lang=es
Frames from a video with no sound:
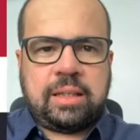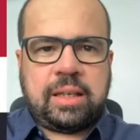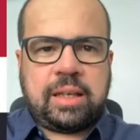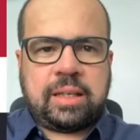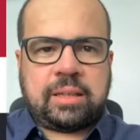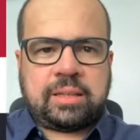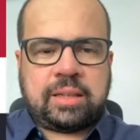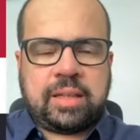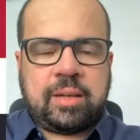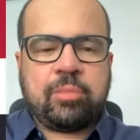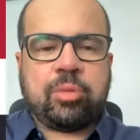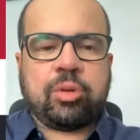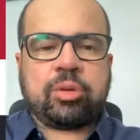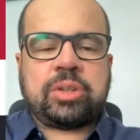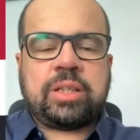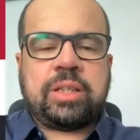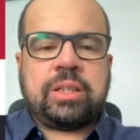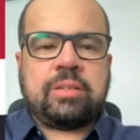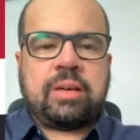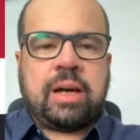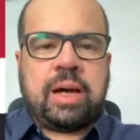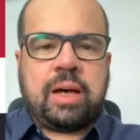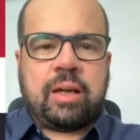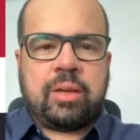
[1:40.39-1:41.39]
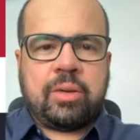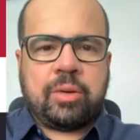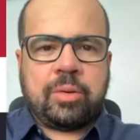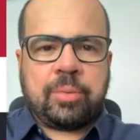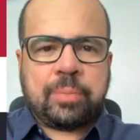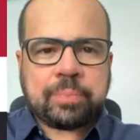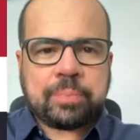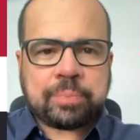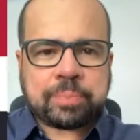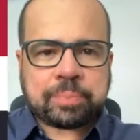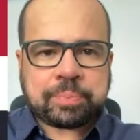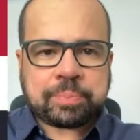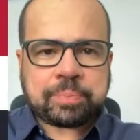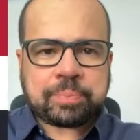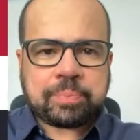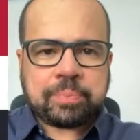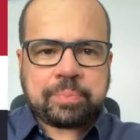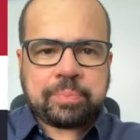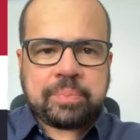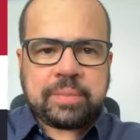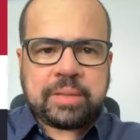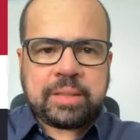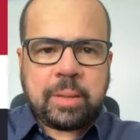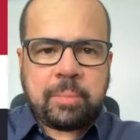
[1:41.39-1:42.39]
esté motivado
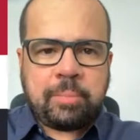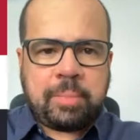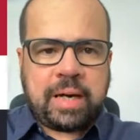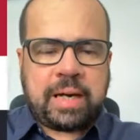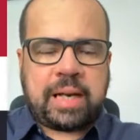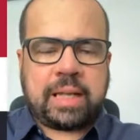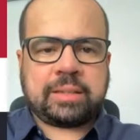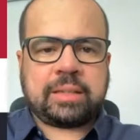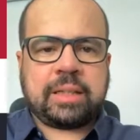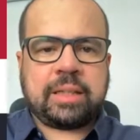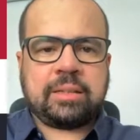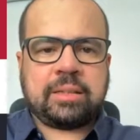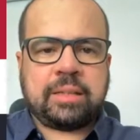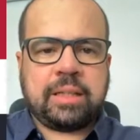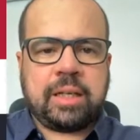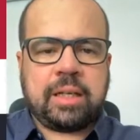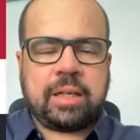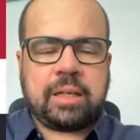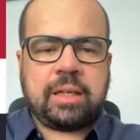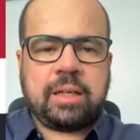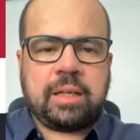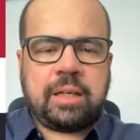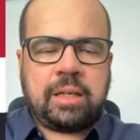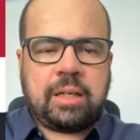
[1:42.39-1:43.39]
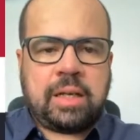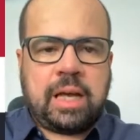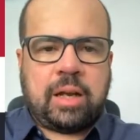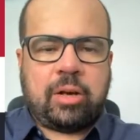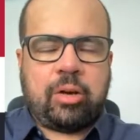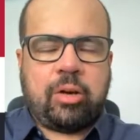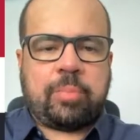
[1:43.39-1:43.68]
para atender a los